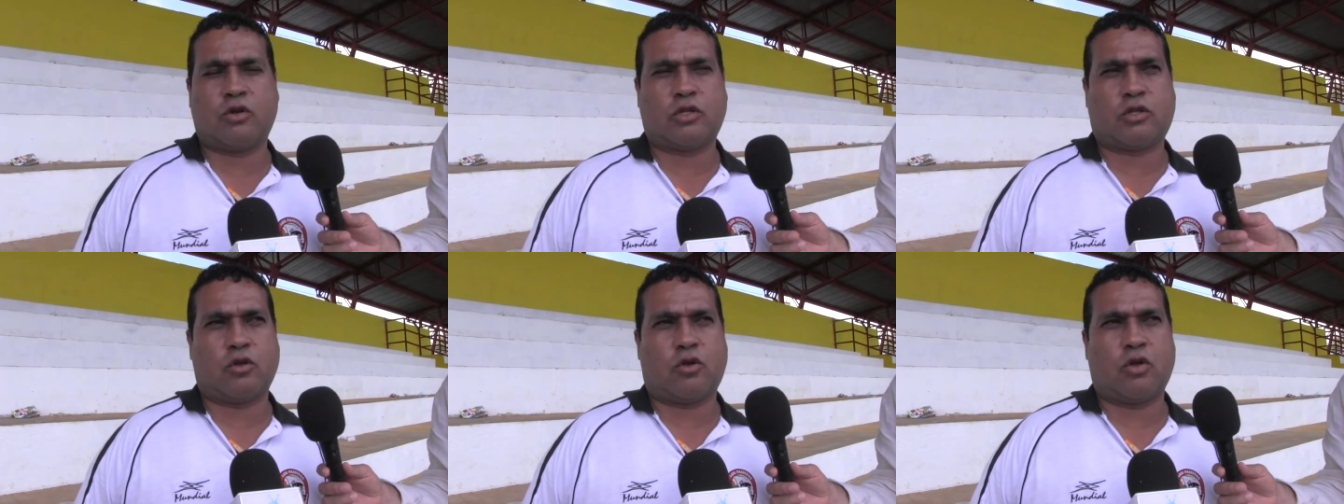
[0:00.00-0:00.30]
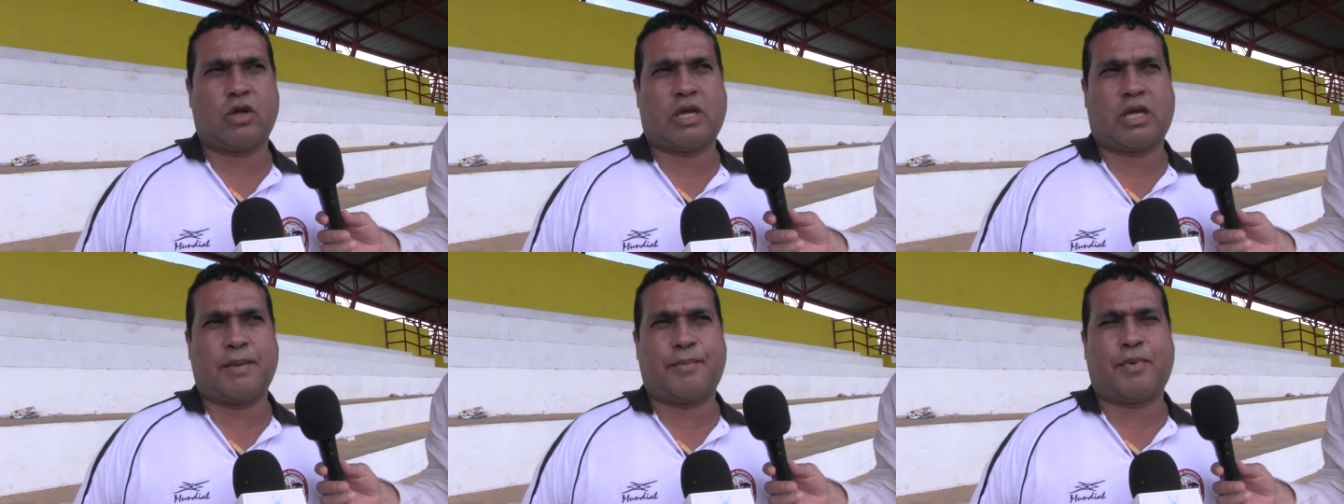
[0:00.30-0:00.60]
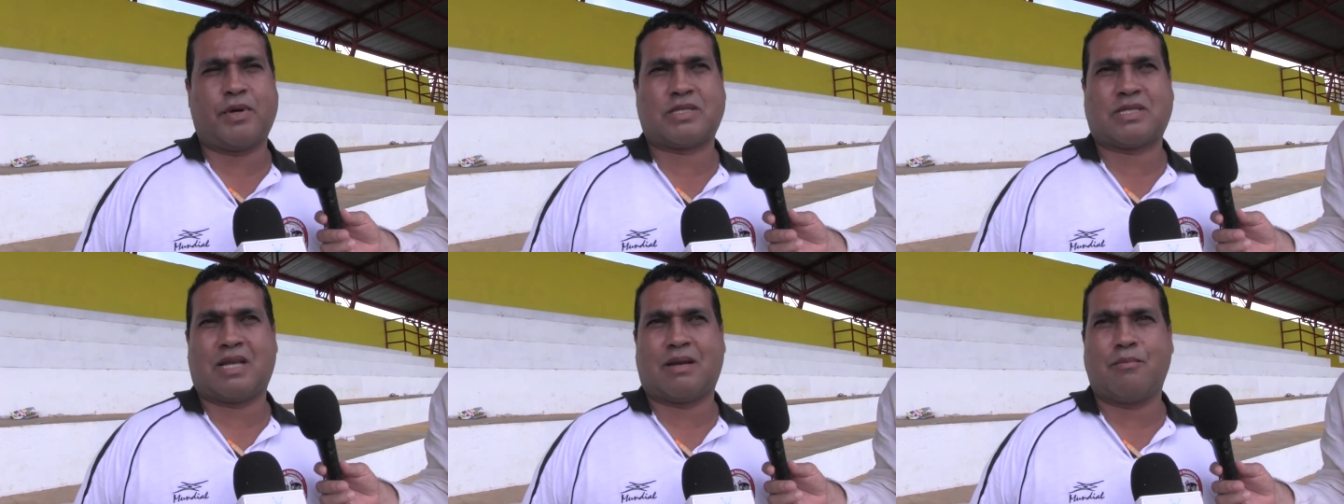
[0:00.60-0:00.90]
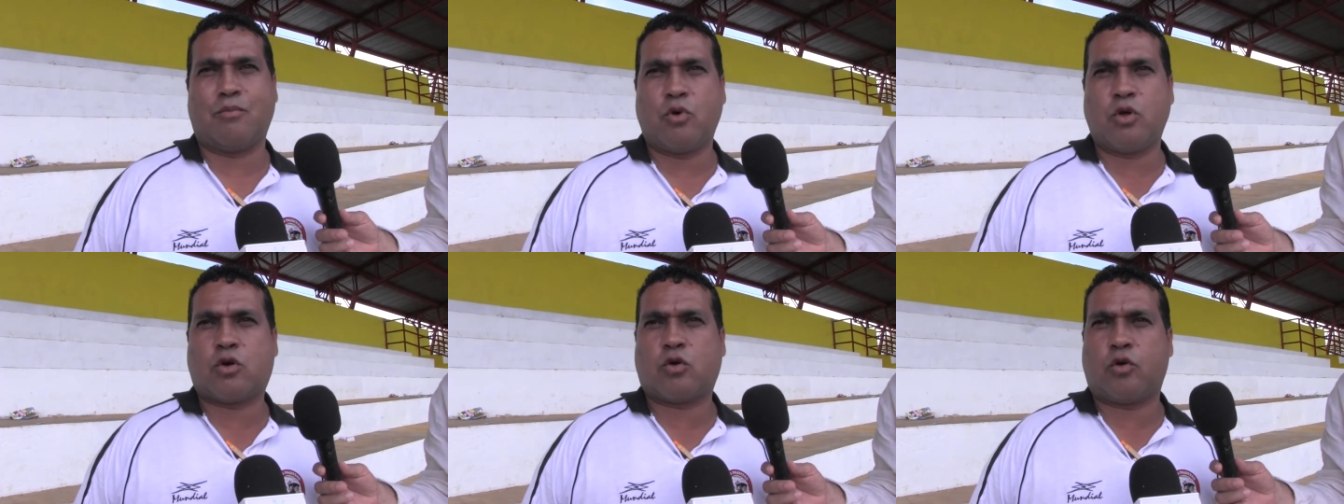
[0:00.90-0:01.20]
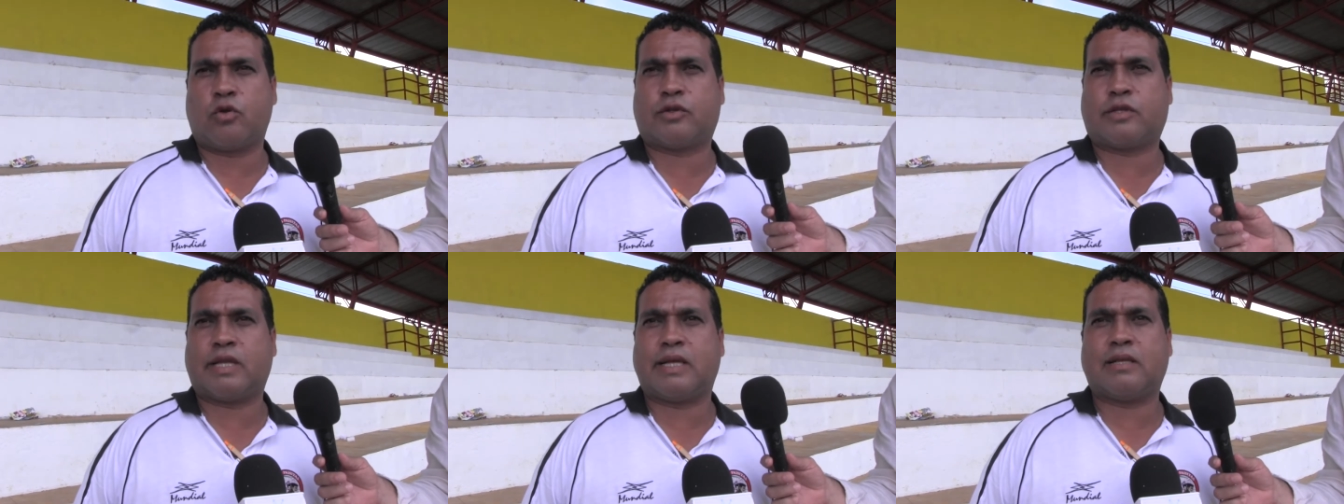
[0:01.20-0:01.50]
que todos los equipos están muy
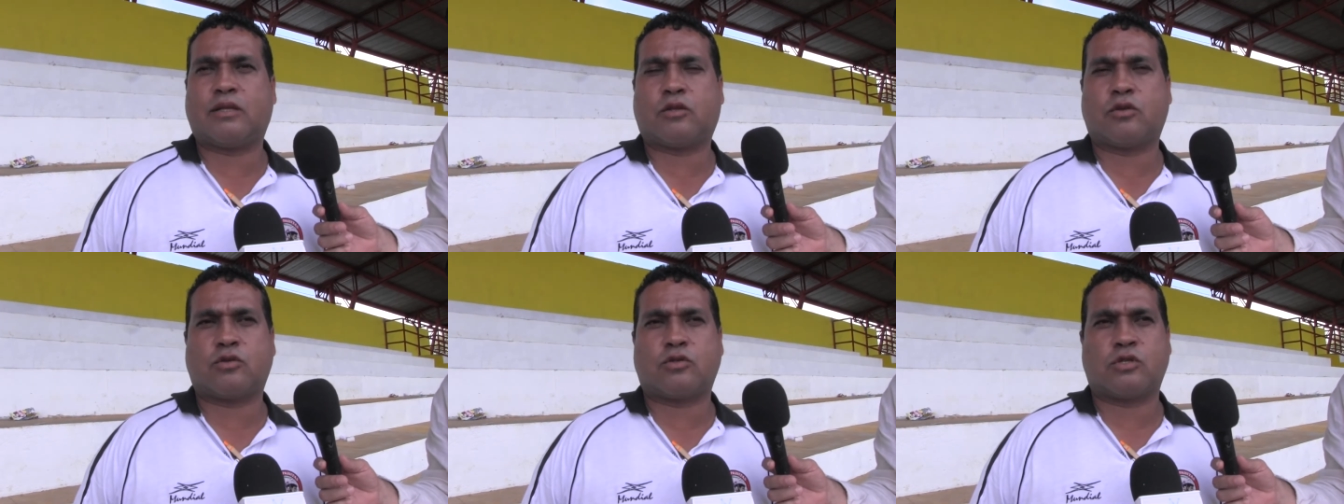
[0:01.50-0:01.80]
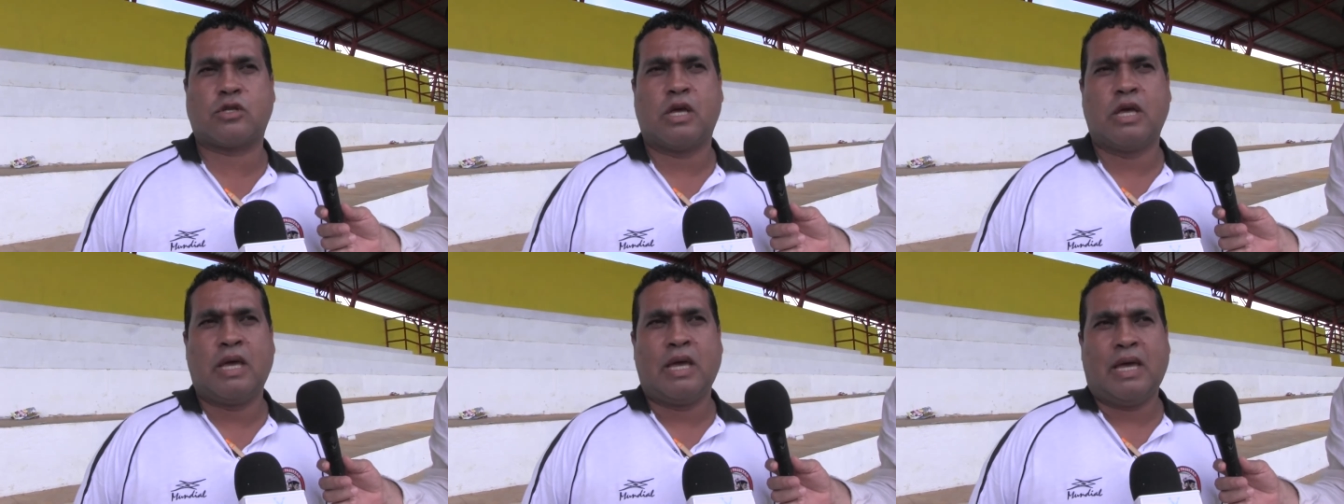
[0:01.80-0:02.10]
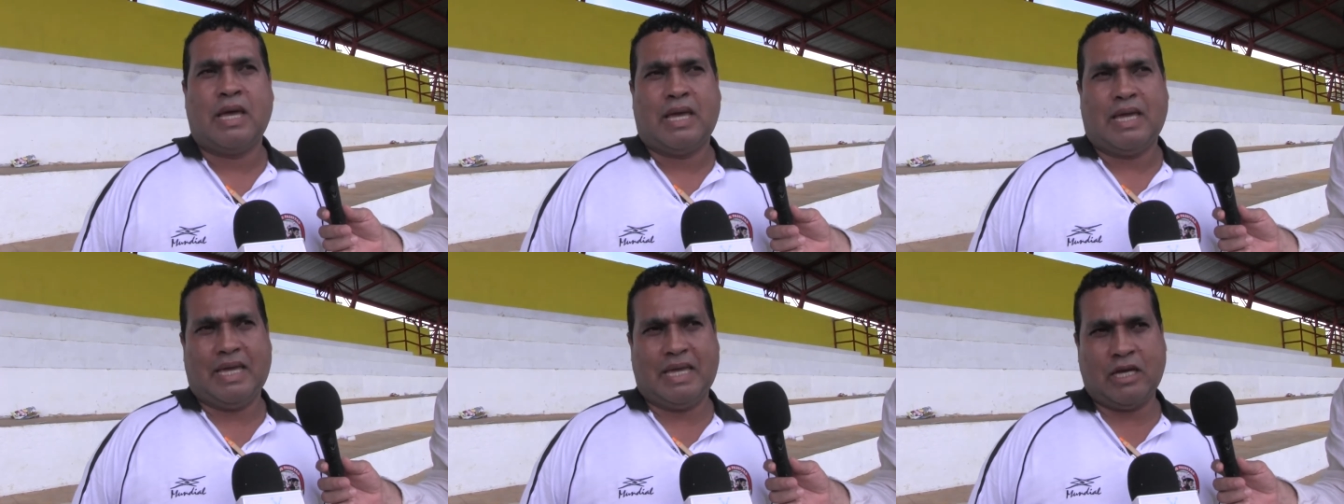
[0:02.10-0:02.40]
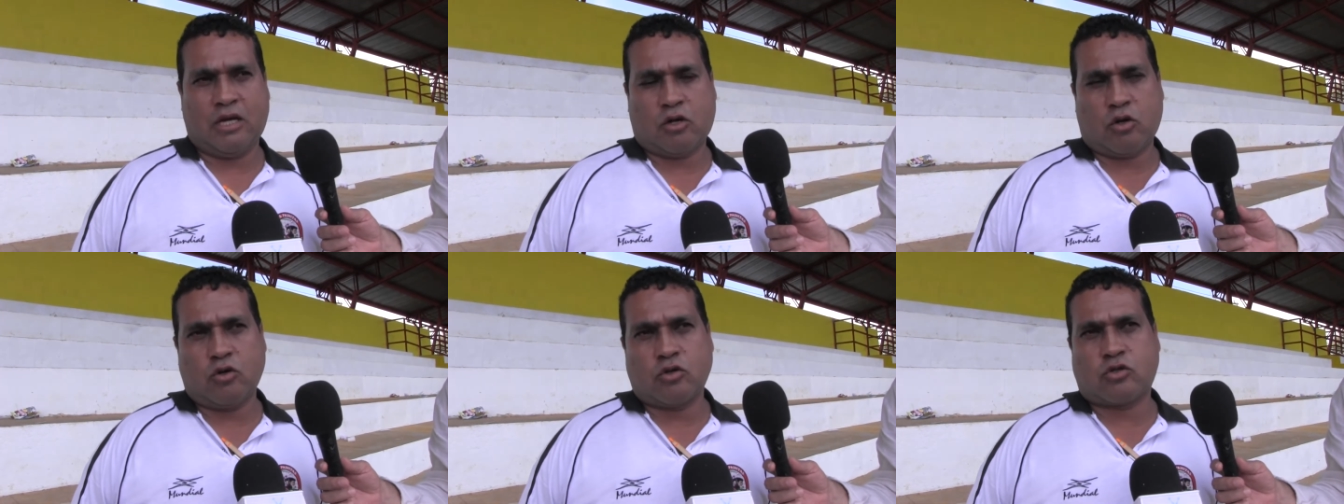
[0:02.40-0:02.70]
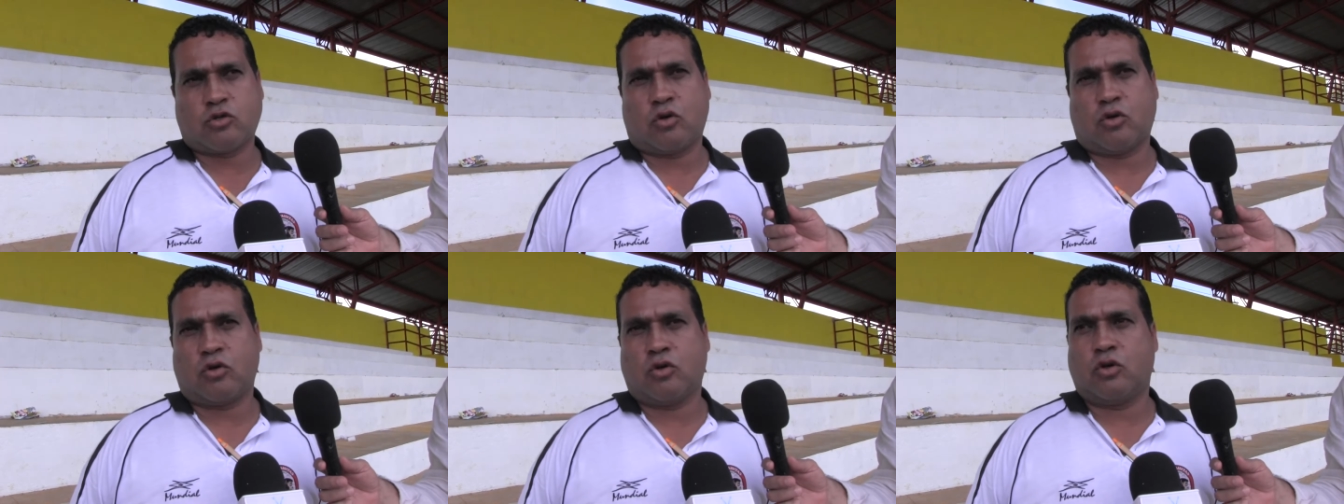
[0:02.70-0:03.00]
contentos,
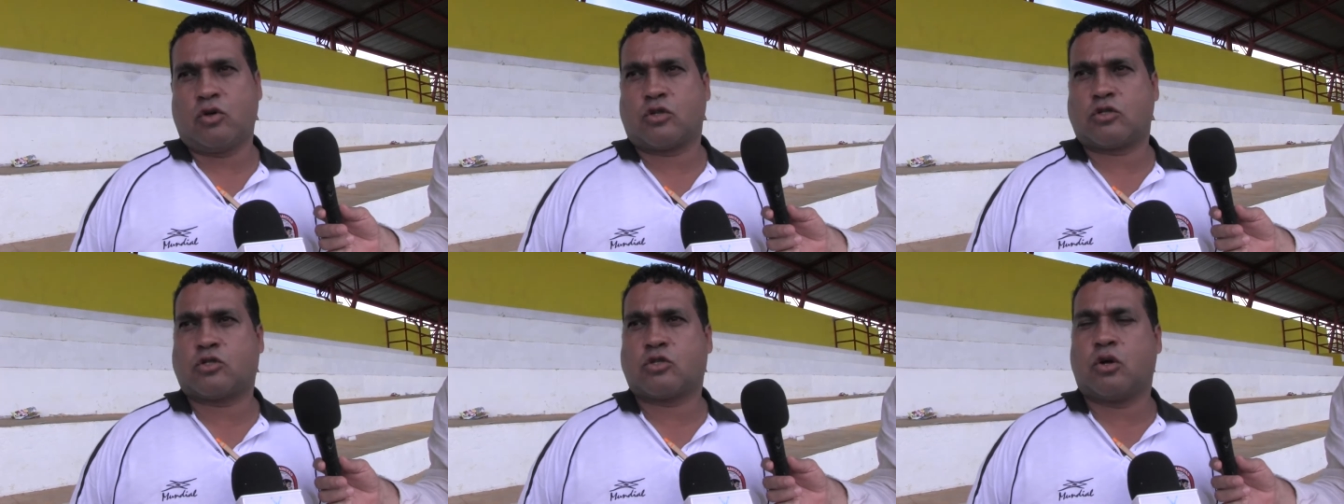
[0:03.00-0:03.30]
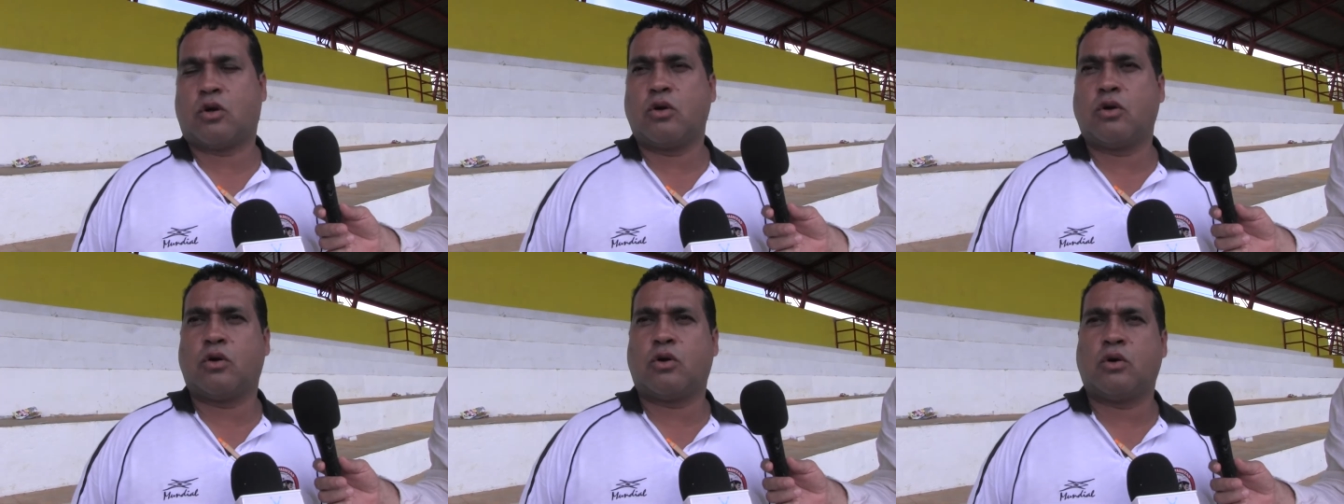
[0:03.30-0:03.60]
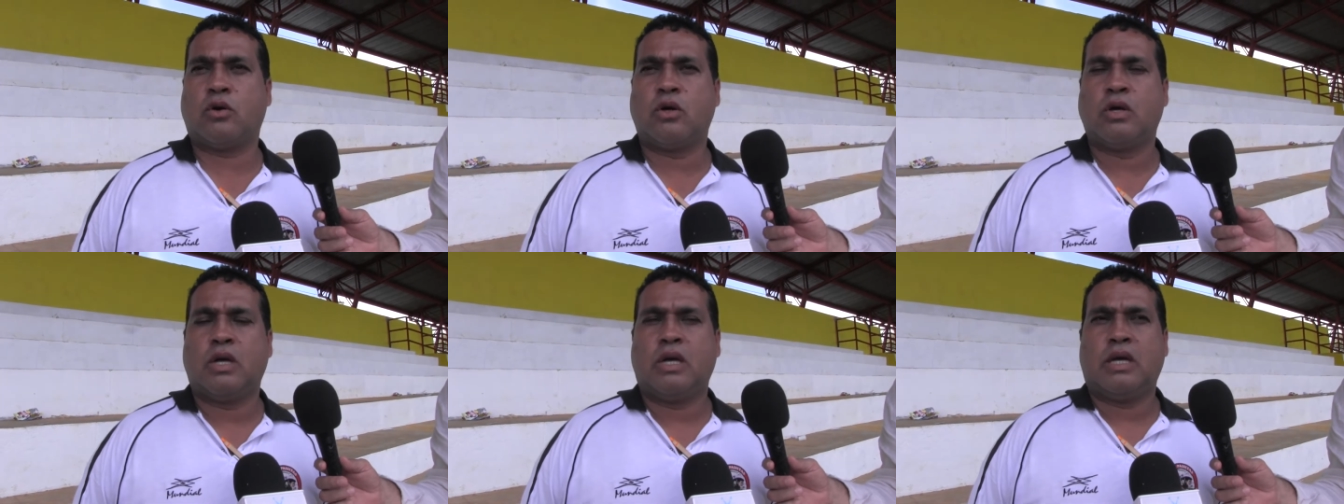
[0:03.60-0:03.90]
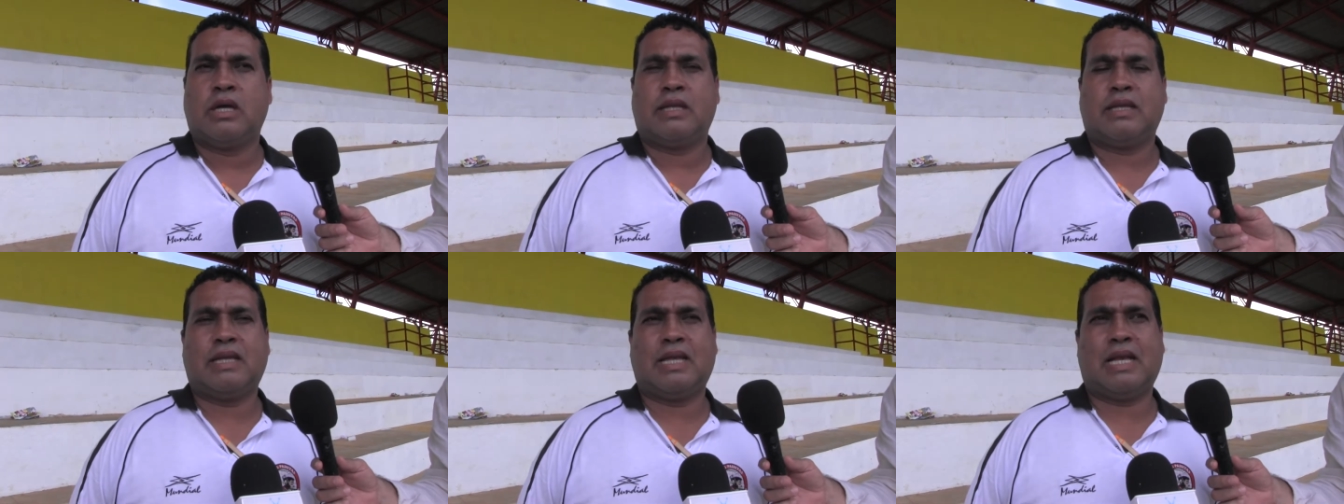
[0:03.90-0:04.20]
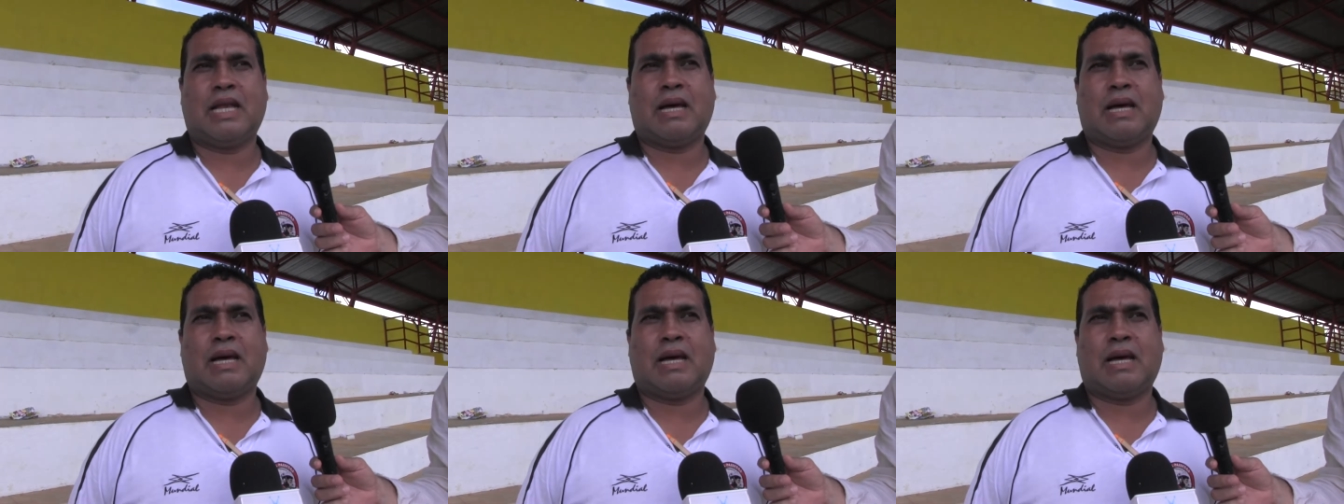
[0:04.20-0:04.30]
incluso no solo de